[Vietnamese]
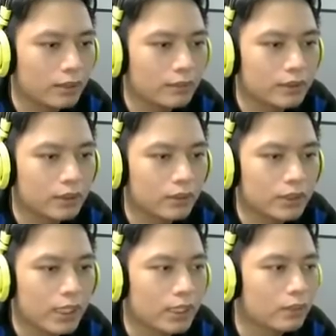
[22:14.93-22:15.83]
xuống trận đấu
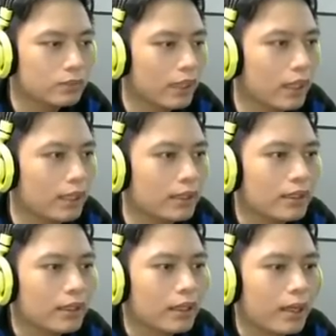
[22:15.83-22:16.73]
sẽ kết thúc tại đây
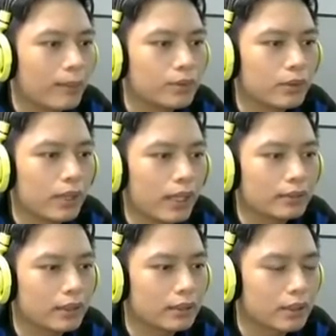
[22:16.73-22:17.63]
nằm xuống và
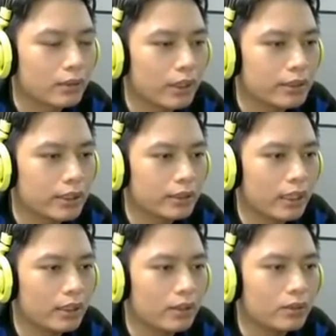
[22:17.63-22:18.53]
lấy đằng sau thì sẽ
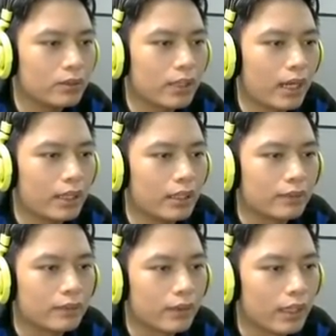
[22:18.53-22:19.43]
tiện lốt cung cài
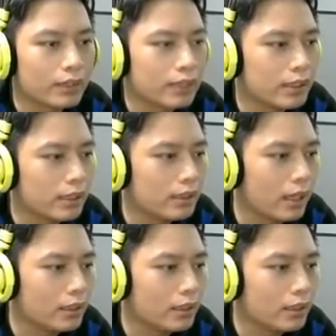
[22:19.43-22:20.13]
được có lẽ là xây gg